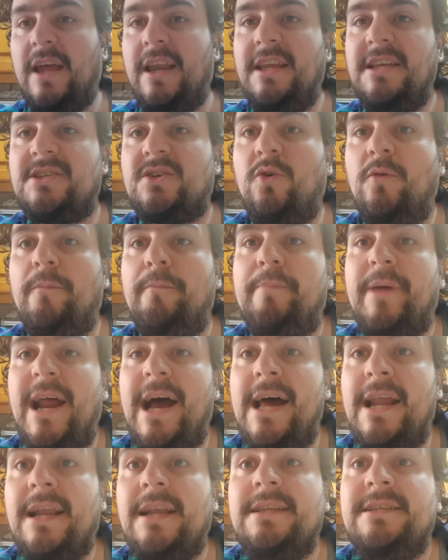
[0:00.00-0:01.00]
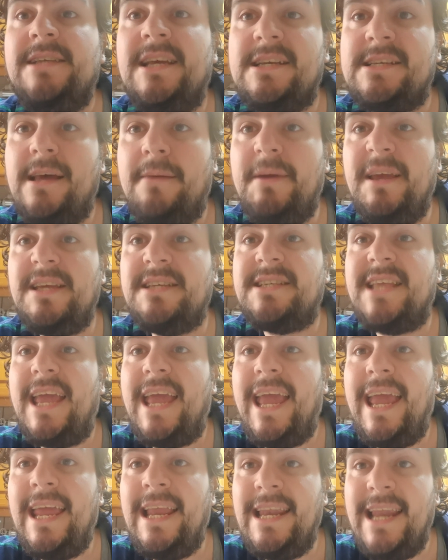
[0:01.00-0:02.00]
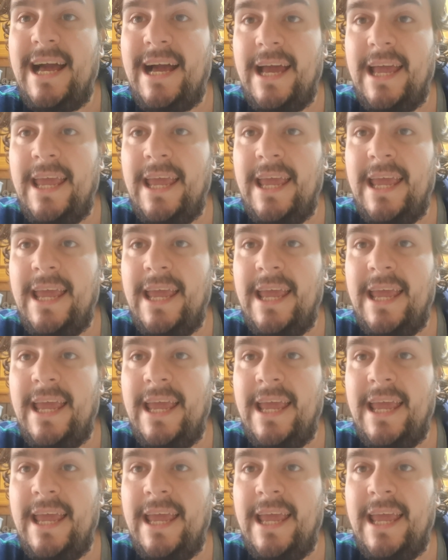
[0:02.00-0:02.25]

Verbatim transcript: queréis comprar, ya sabéis, en, la,